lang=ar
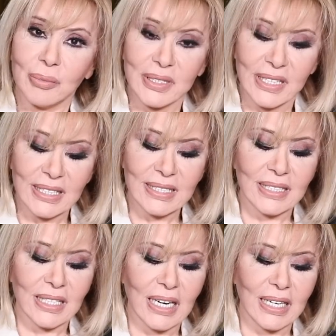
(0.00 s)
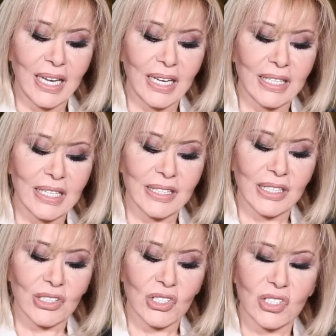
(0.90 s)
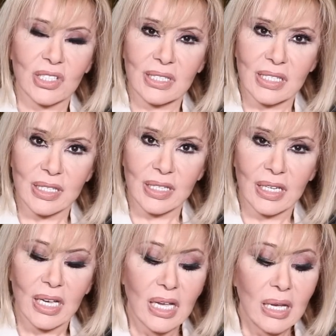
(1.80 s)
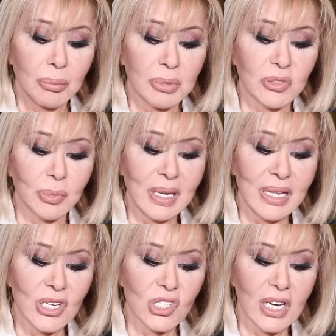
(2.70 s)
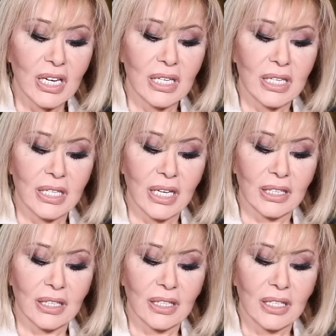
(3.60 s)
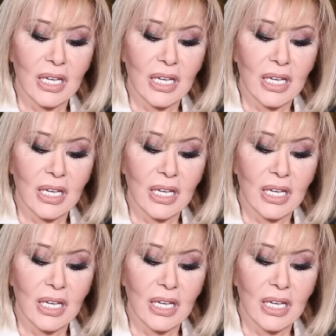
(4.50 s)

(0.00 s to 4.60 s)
بتأثر على حياتك الشخصية بتبلش حالياً